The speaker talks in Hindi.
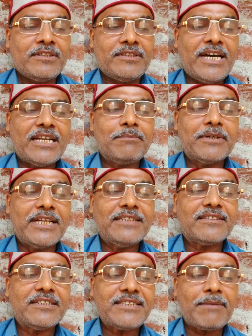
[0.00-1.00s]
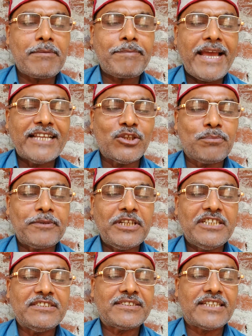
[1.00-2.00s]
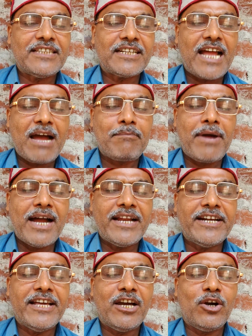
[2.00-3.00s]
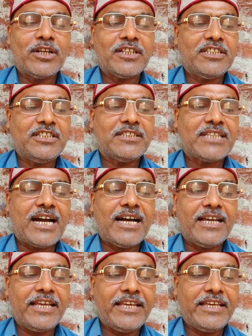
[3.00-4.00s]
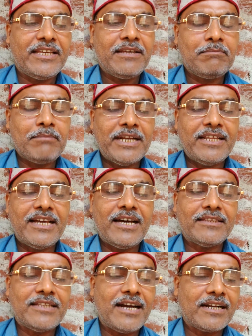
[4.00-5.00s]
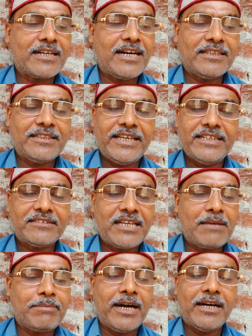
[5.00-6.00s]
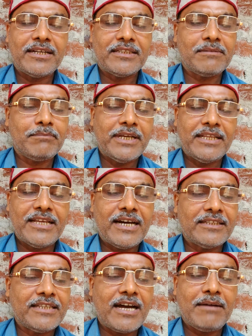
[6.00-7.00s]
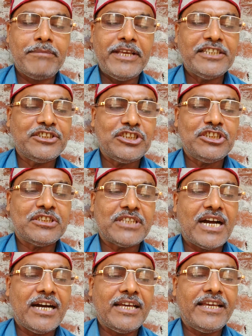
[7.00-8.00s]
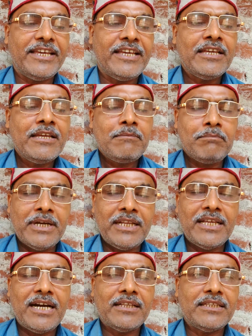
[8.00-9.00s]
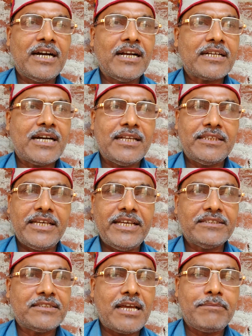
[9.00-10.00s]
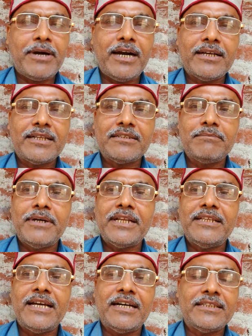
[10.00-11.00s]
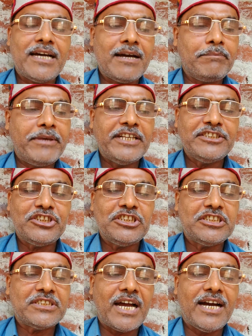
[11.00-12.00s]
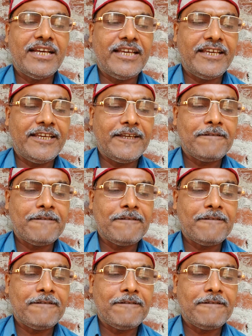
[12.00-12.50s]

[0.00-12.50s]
धर्म ग्रंथ सब वेद उपनिषद रामायण और गीता है मर्यादा का देश है भारत मर्यादा में जीता है मर्यादा का देश है भारत मर्यादा में जीता है